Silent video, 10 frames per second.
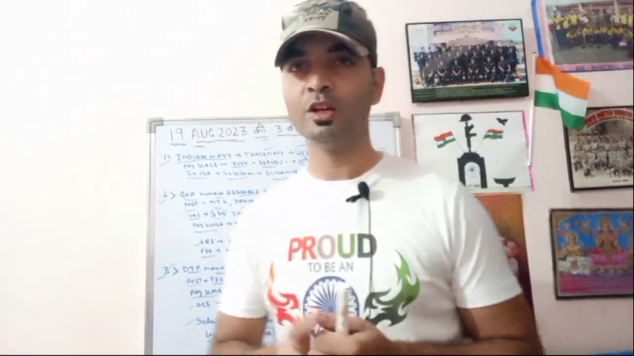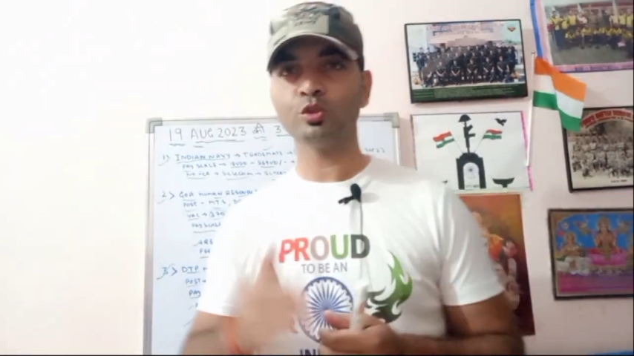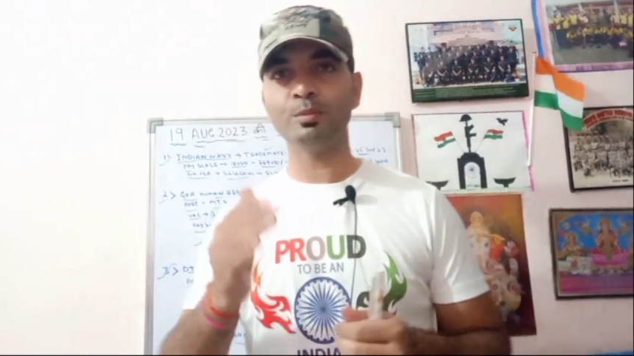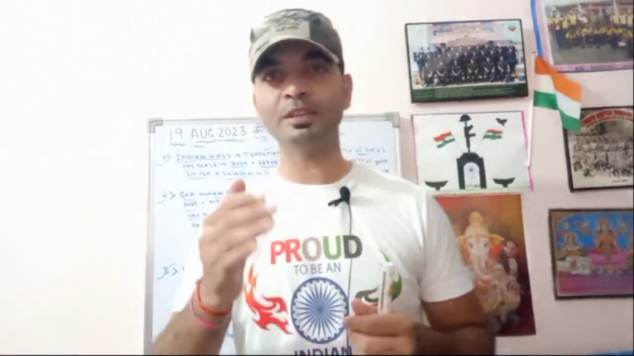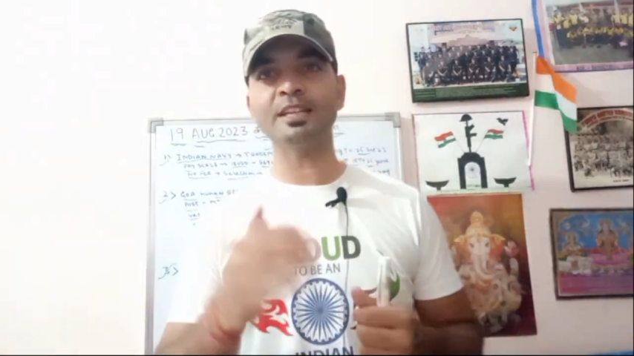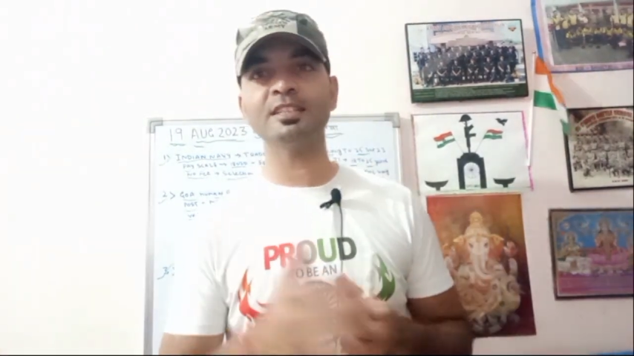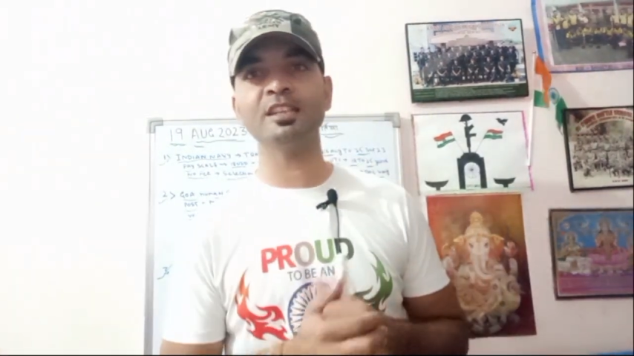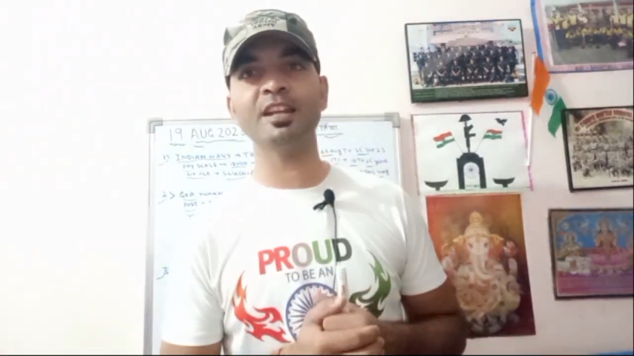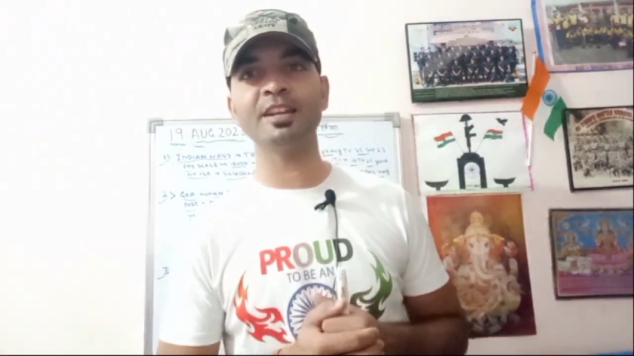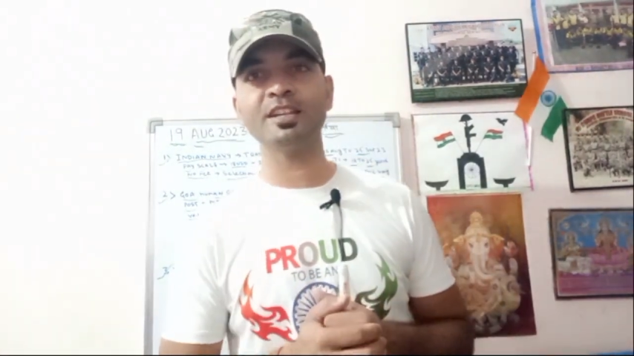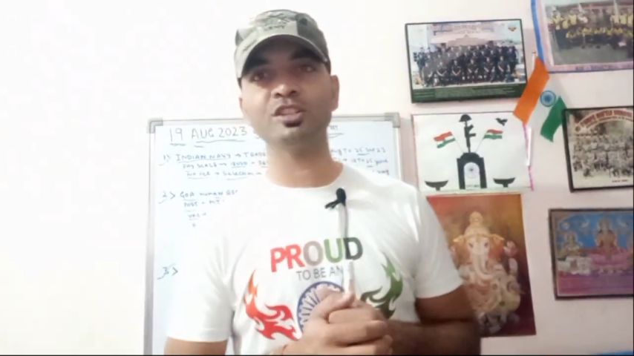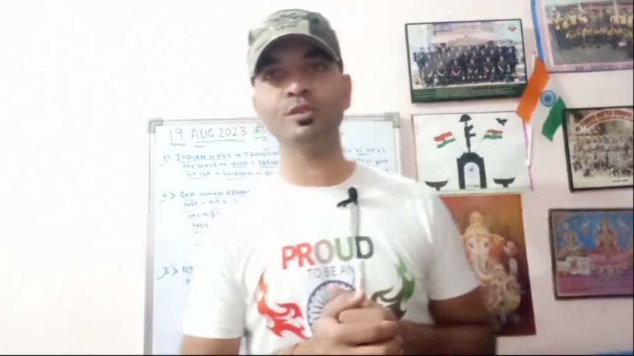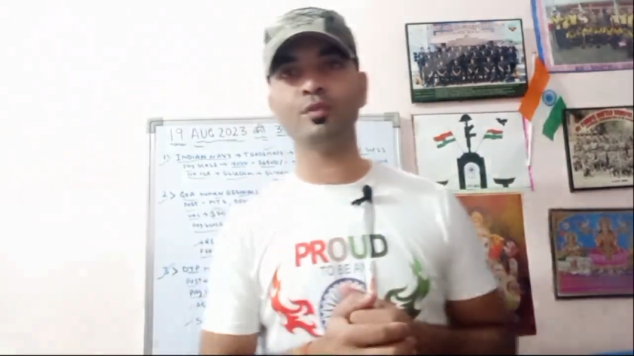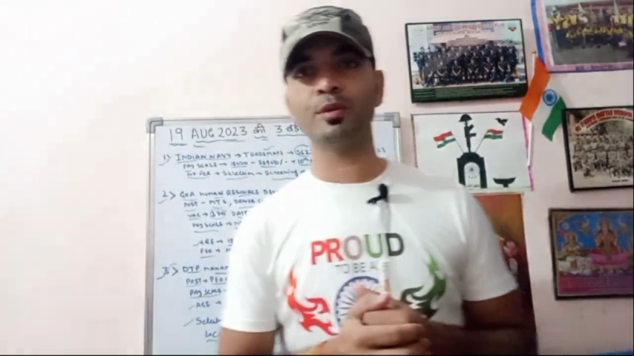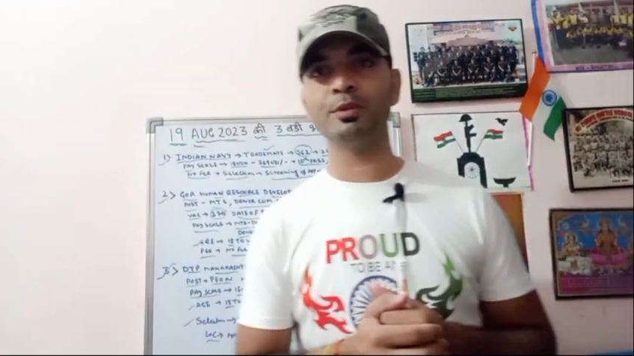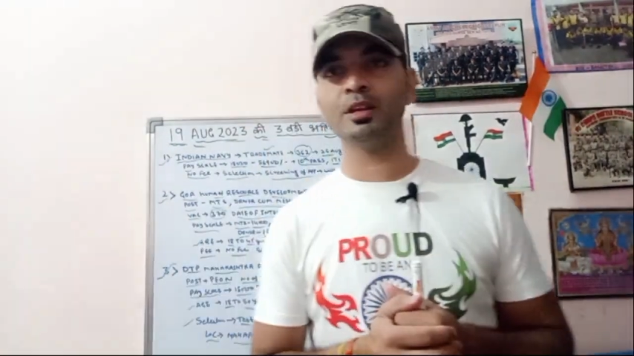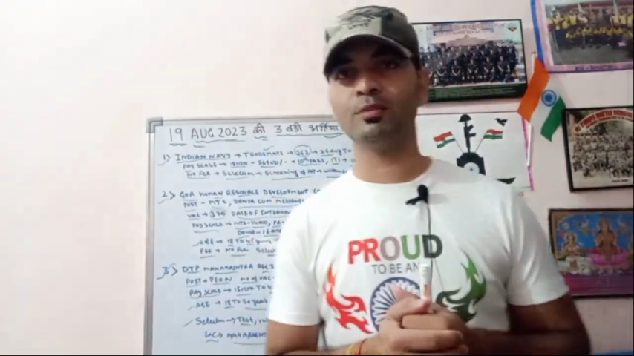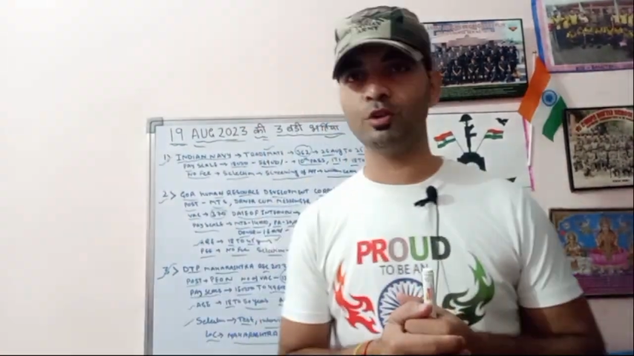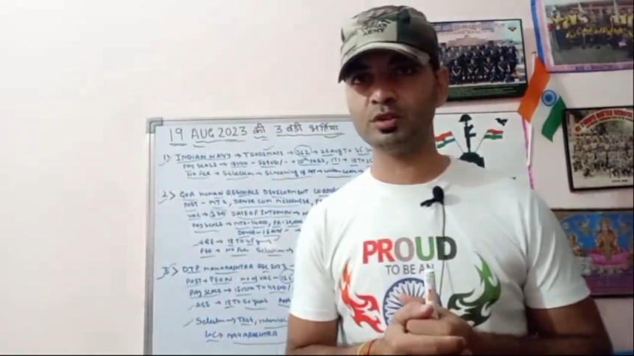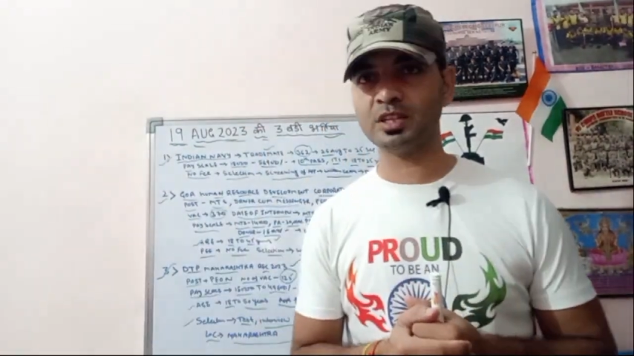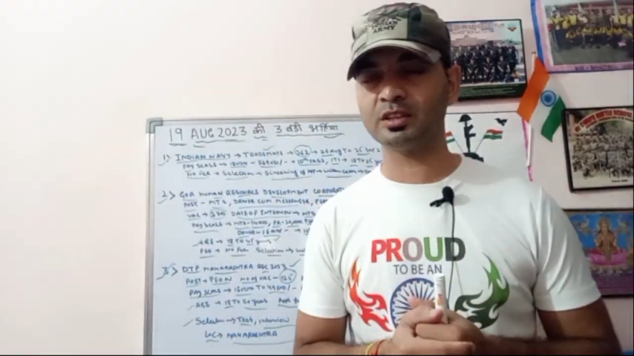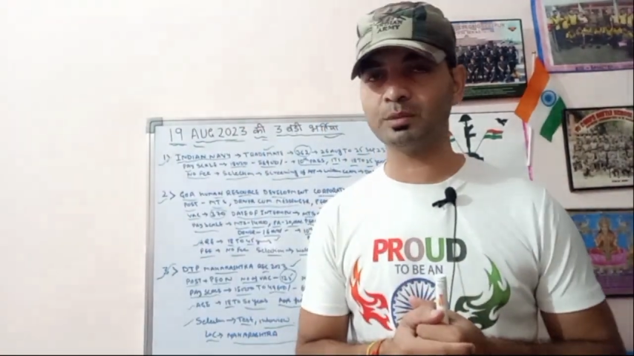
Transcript: तो मिलते हैं इसी तरह नेक्स्ट इन्फॉर्मेटिव वीडियो के साथ